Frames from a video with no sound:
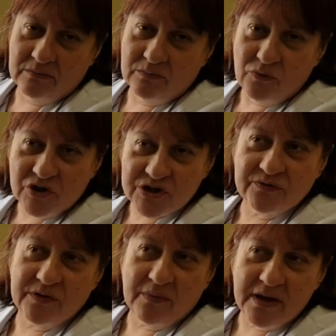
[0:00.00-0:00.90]
больше
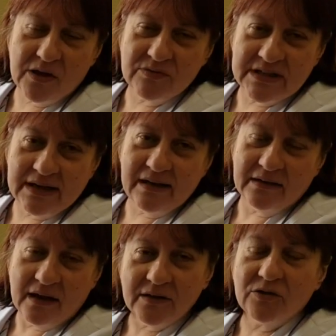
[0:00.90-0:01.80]
внимания уделяли
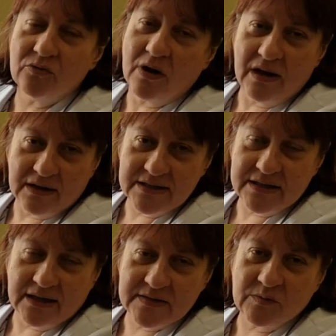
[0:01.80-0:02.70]
на натуральные
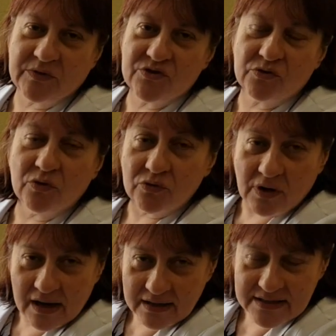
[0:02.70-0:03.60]
средства, потому что
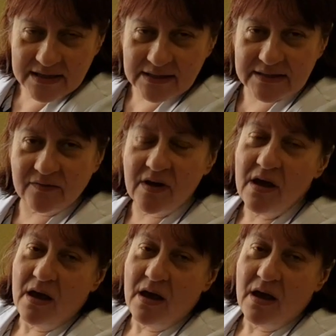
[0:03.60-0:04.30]
натуральные средства,